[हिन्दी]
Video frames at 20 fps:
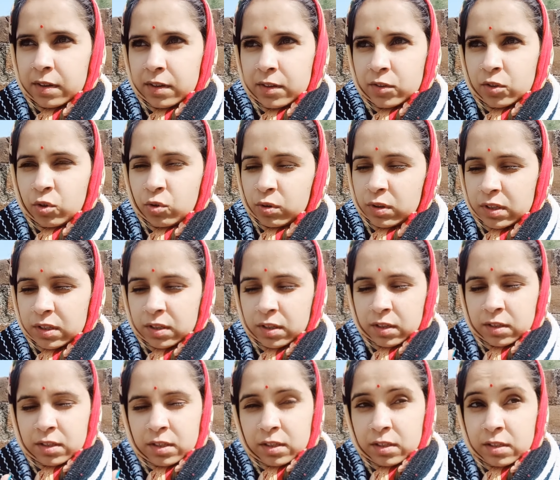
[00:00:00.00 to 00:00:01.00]
थोड़ी सी
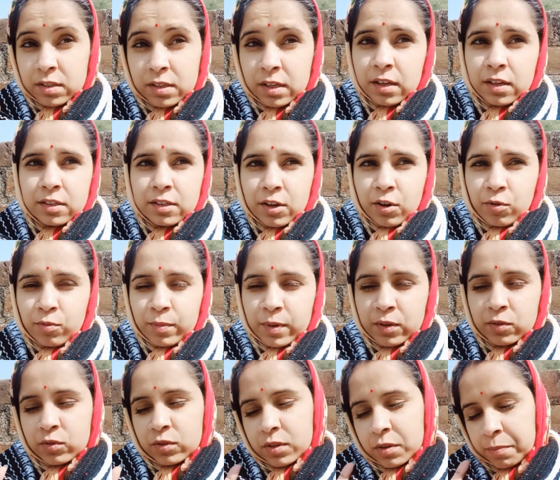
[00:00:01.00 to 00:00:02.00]
अच्छी सिक जाऊँ
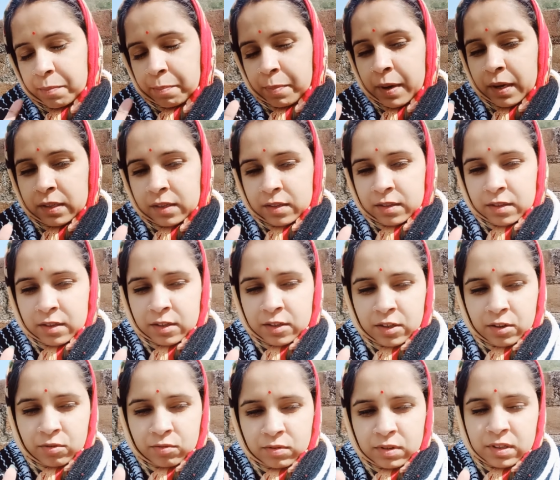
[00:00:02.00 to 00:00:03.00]
मैं उसके बाद अंदर
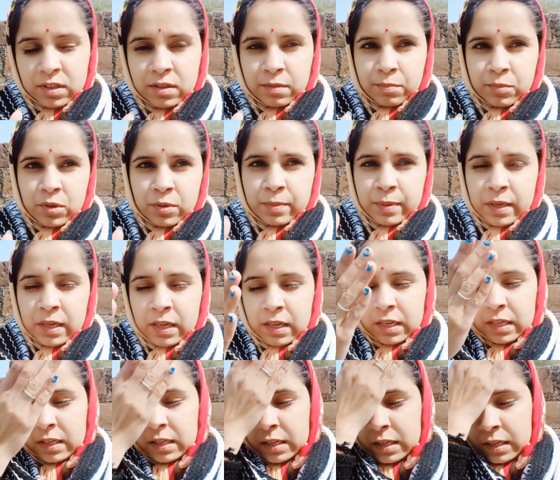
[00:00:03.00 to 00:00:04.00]
जाऊँगी सब्जी
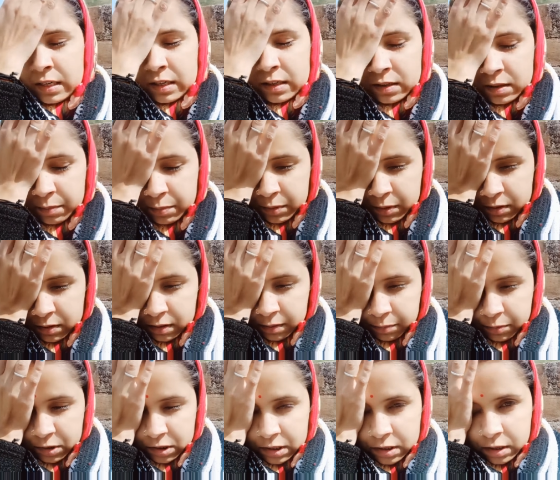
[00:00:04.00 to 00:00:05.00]
बनाने के लिए सब तक
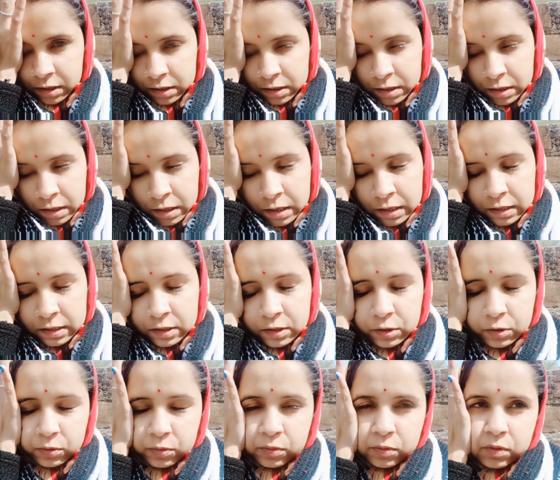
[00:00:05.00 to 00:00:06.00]
सब्जी कट कर
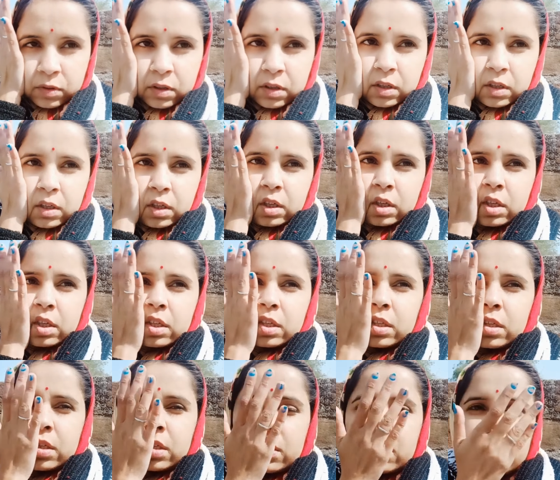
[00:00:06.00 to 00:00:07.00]
लेती हूँ
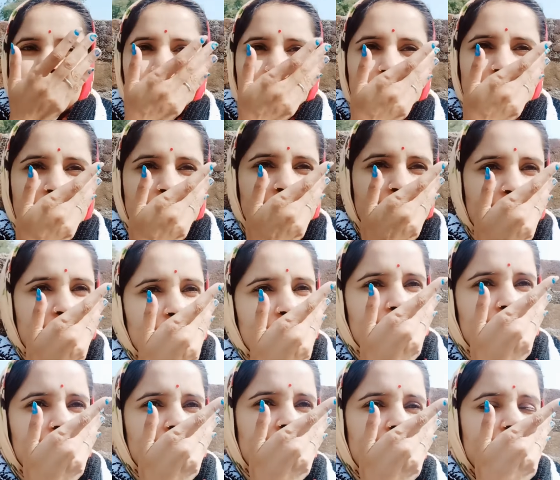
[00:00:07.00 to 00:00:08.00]

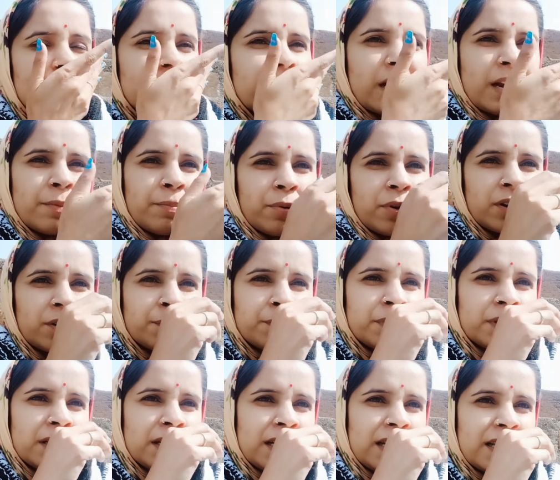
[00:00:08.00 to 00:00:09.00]
ओहो ट्राईपॉड
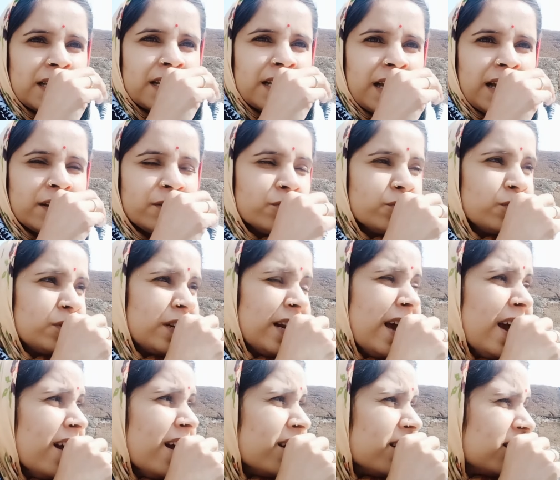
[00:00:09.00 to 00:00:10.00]
भी नहीं लेके आई हूँ
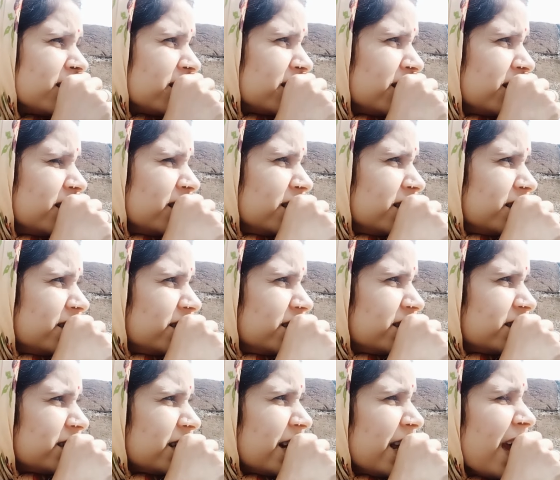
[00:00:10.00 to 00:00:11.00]
श्रेया
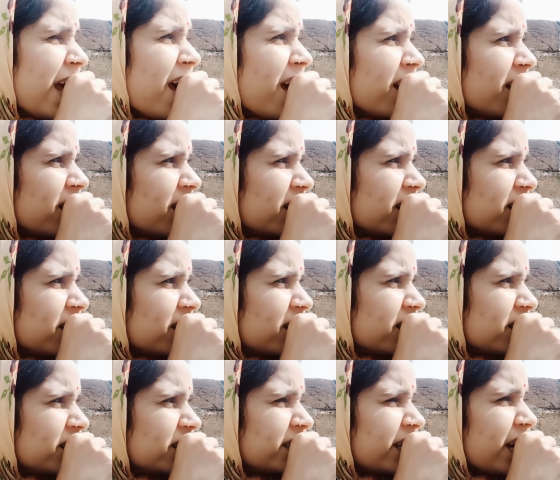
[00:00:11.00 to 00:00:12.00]
श्रेया
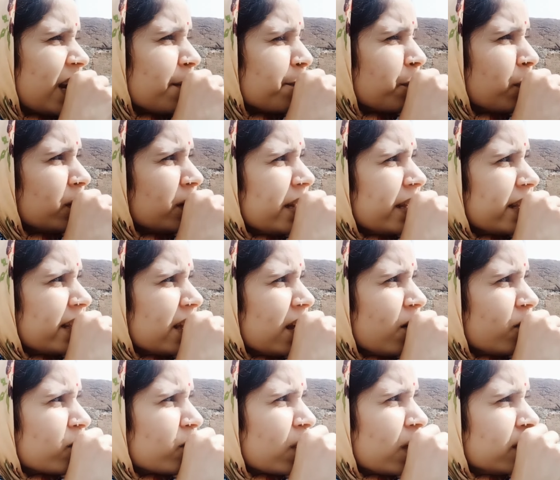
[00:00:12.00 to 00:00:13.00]
ट्राईपॉड लेके
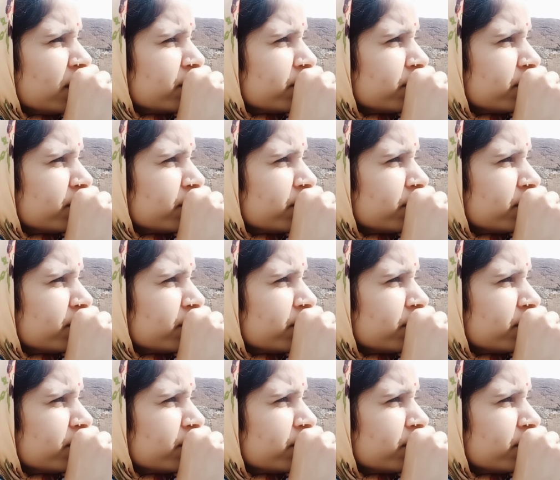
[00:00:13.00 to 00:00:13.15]
आओ ना